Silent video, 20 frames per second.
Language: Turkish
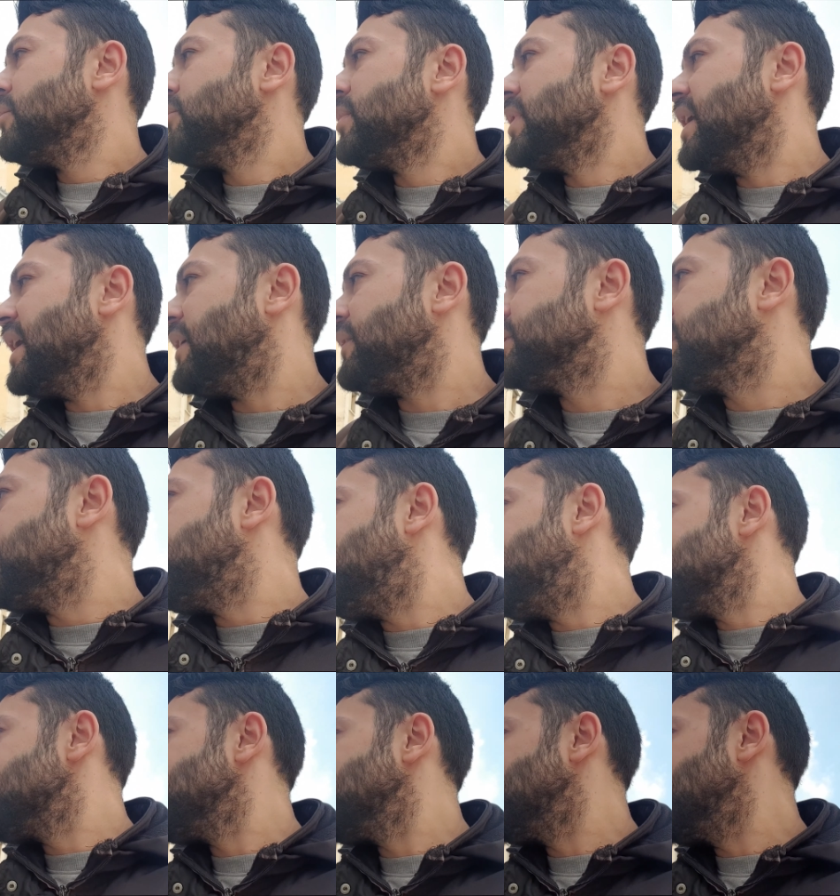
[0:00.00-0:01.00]
Bir hafta
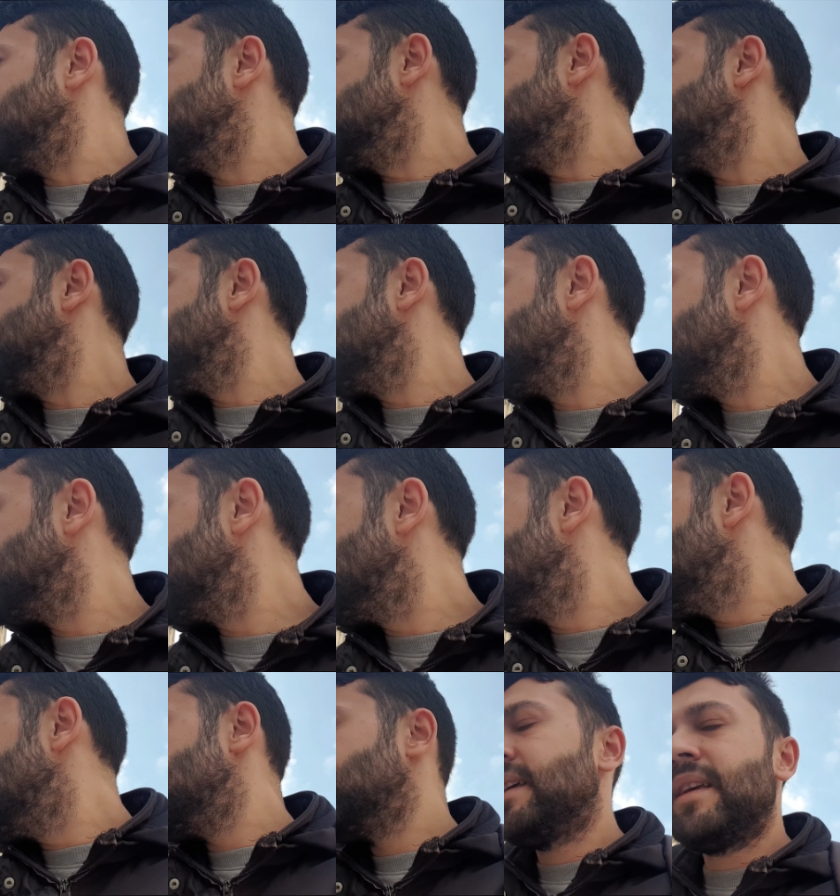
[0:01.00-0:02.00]
fazladan
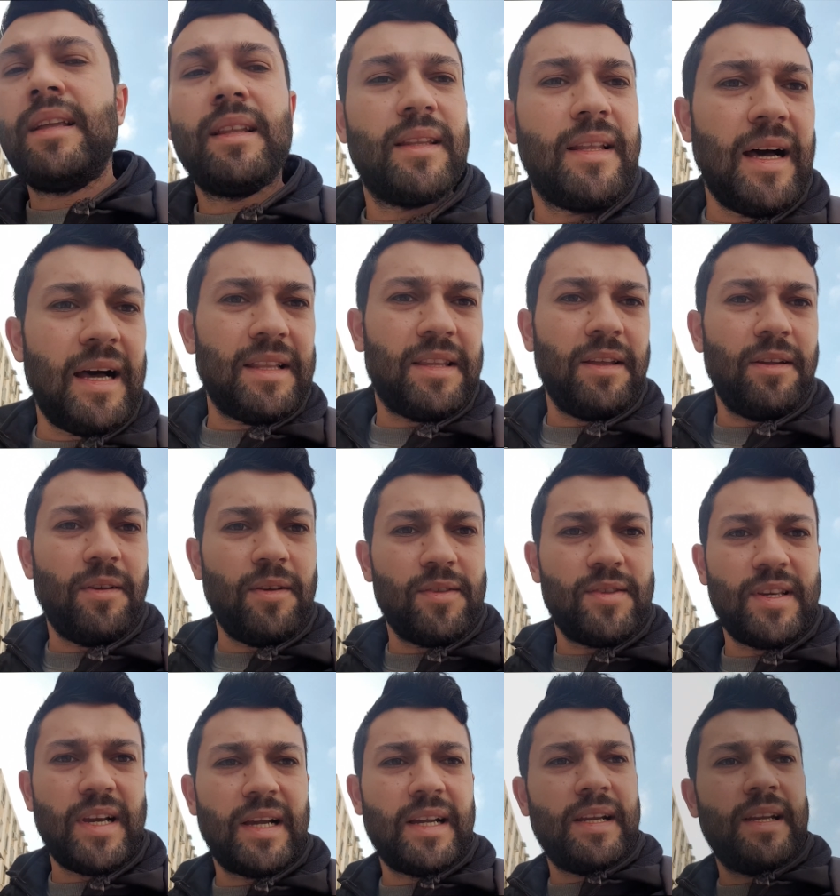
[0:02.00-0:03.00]
tatil
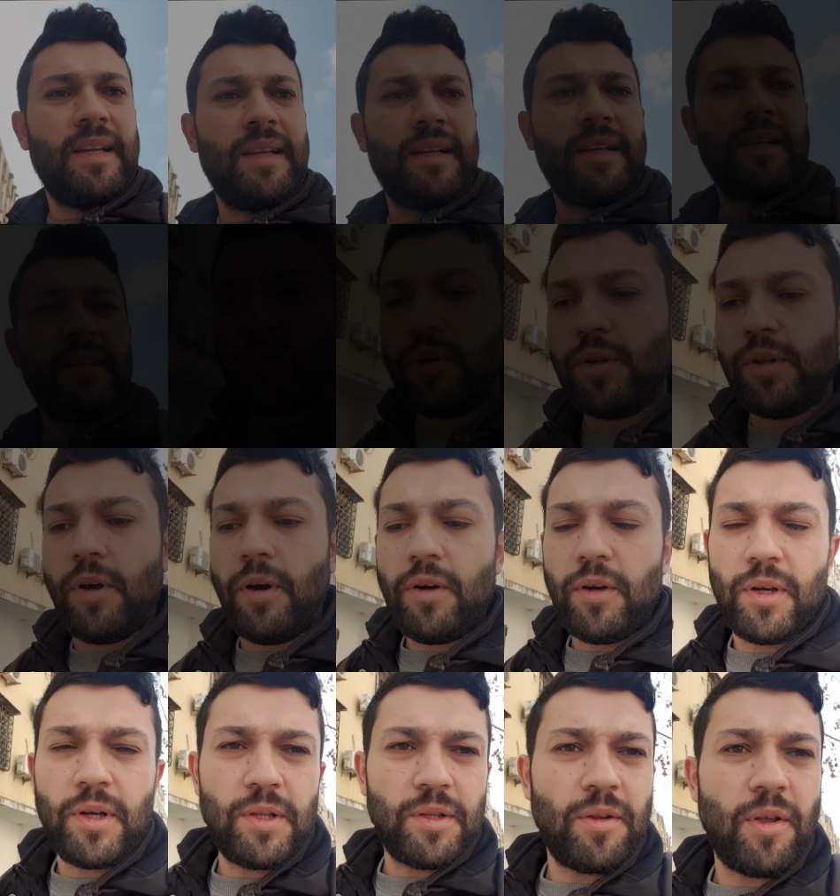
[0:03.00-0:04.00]
olacak.
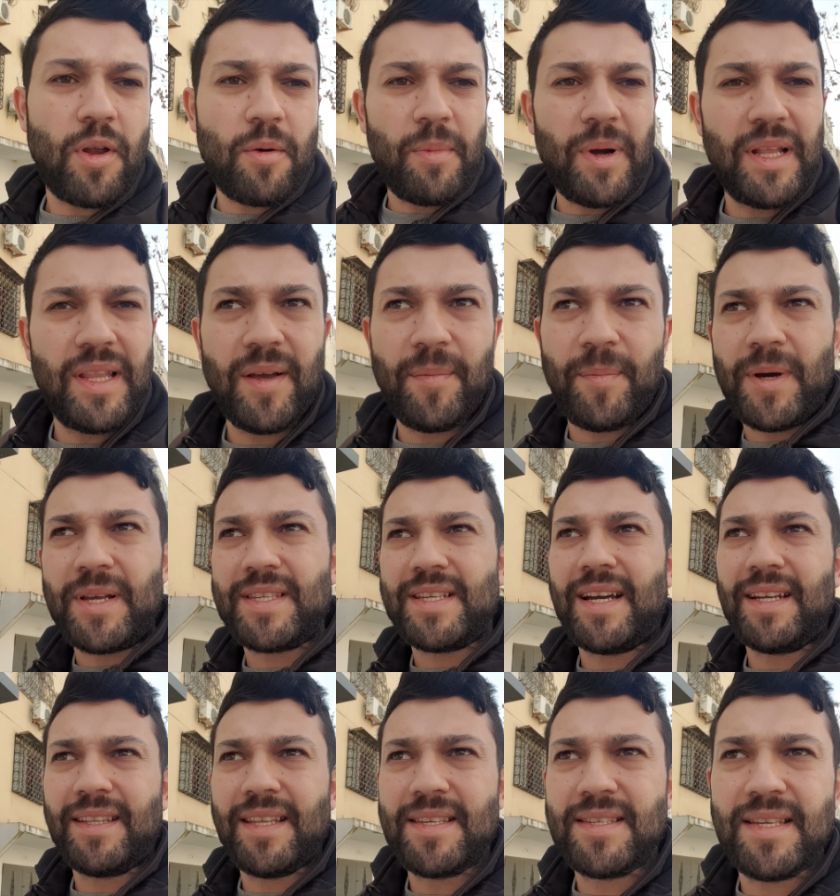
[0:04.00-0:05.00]
Normalde
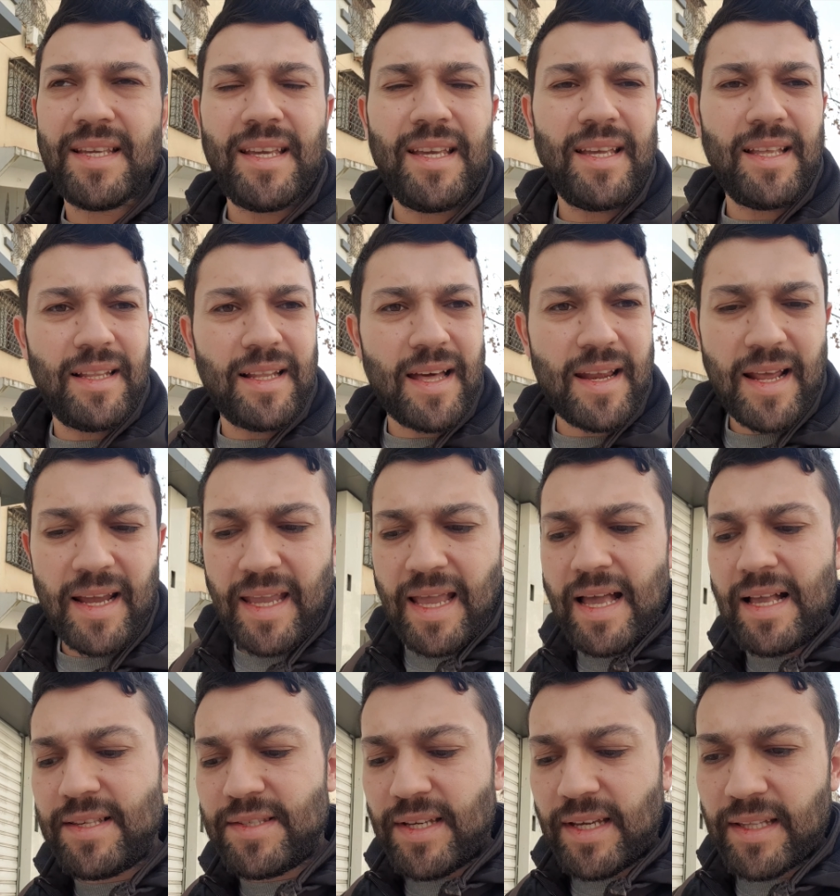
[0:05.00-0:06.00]
pazartesi Lara
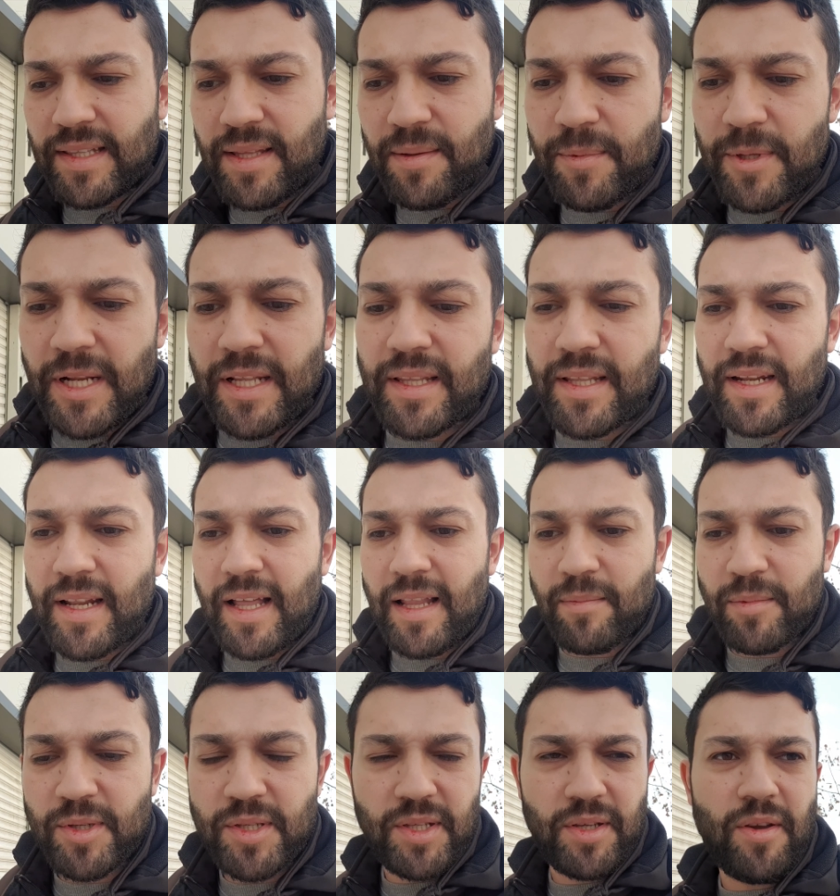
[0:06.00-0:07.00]
gelecekti. Biletini
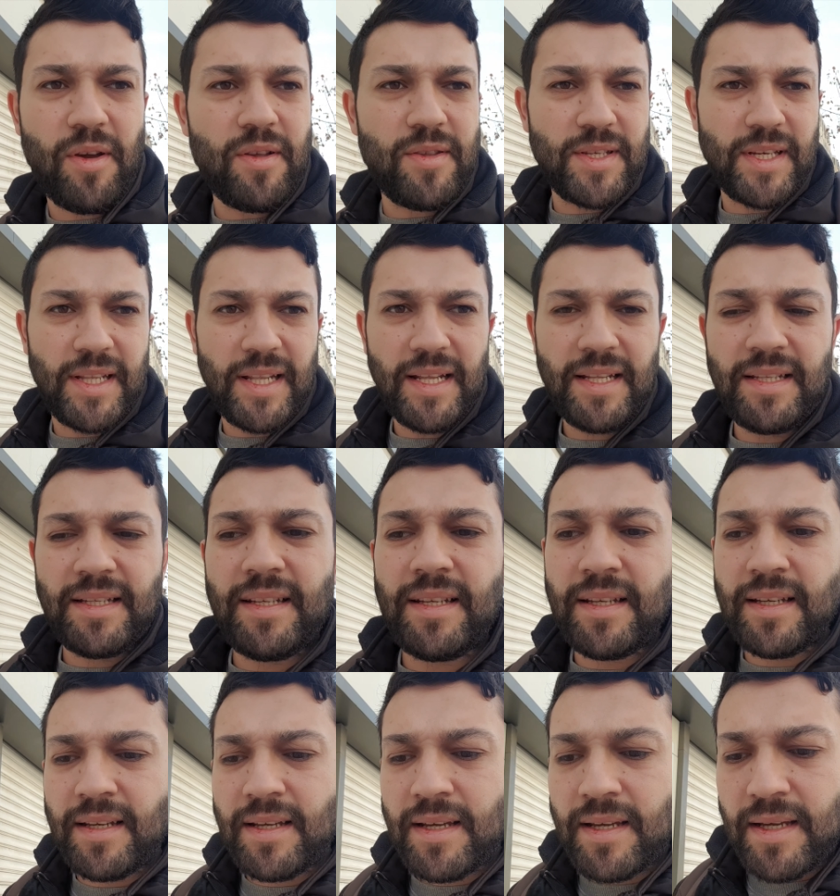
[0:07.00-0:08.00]
almıştık önceden.
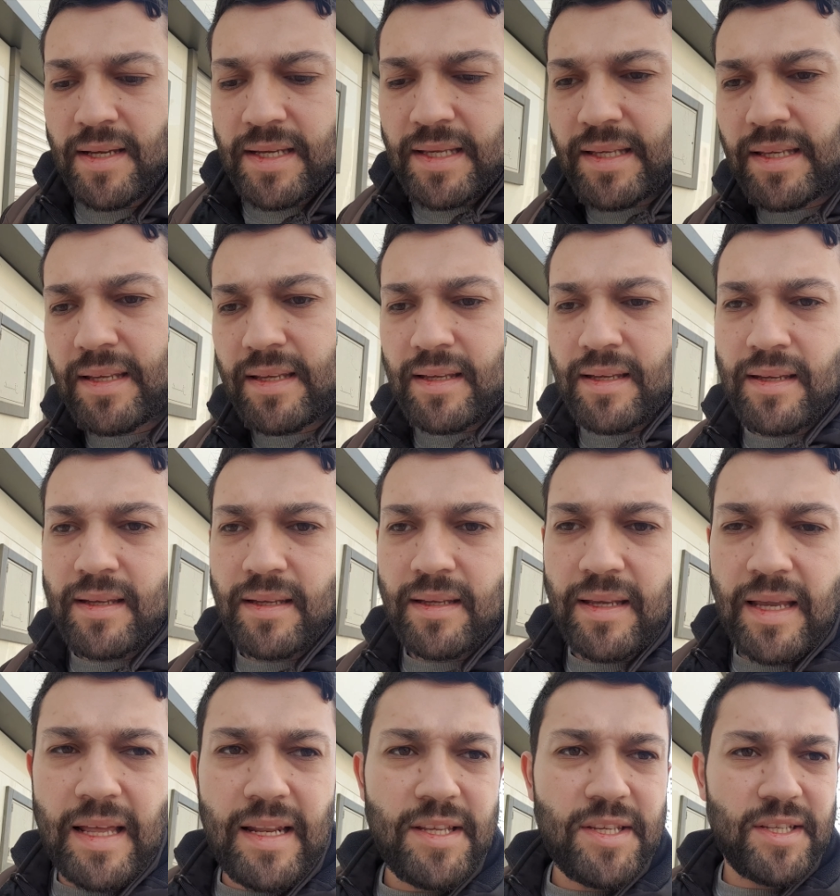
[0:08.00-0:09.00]

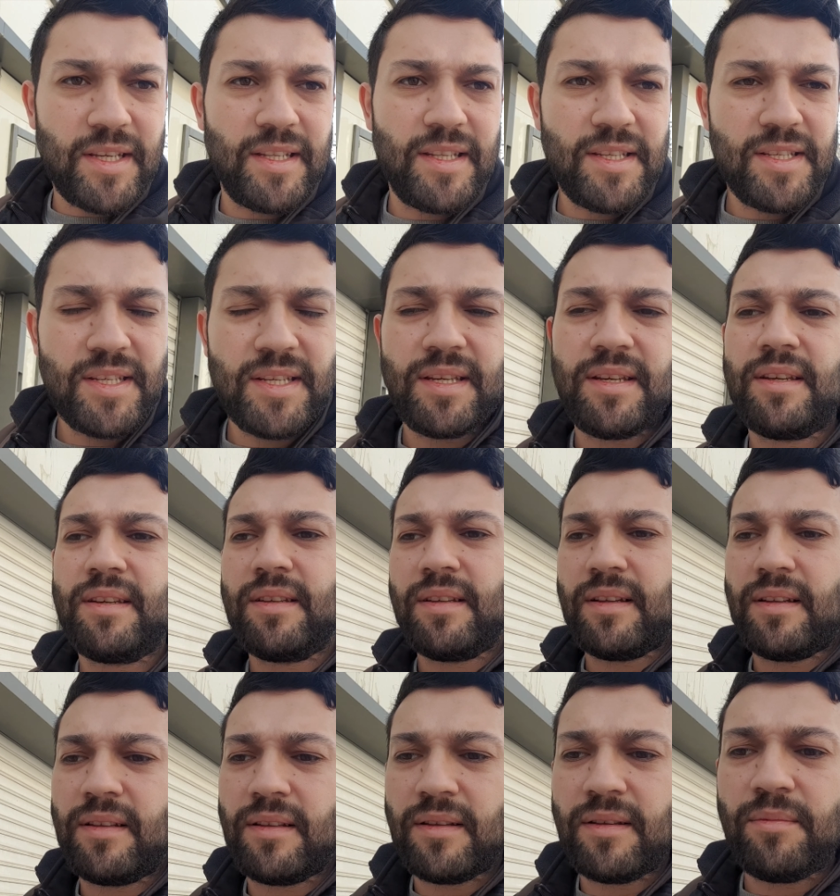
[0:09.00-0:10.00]
Geliş gidiş
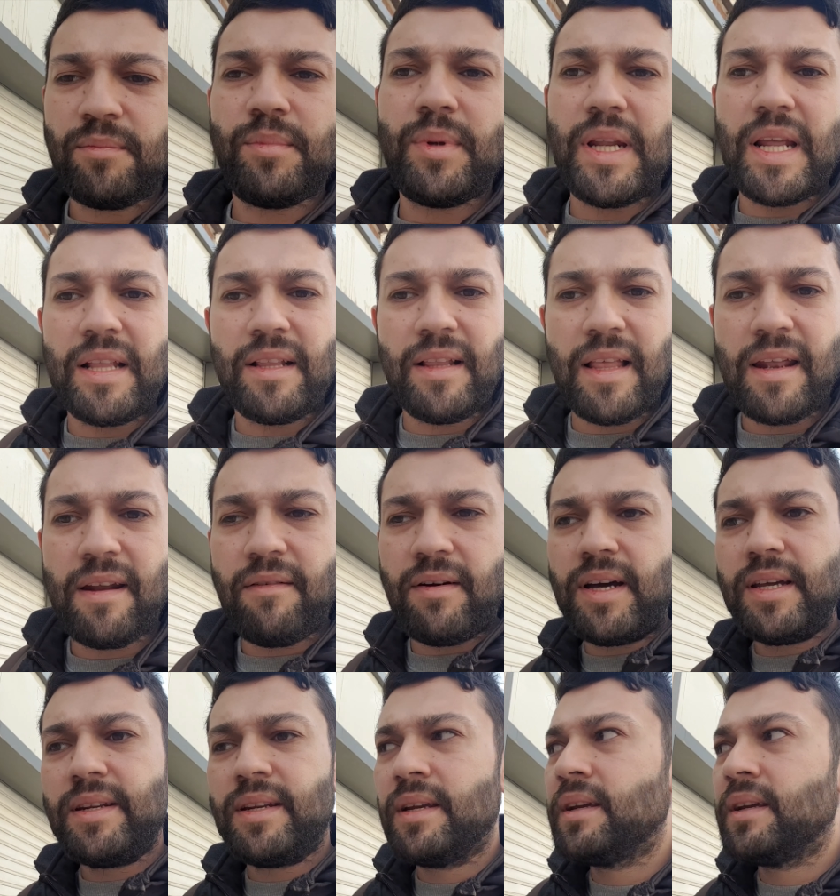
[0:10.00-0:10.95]
biletleri var.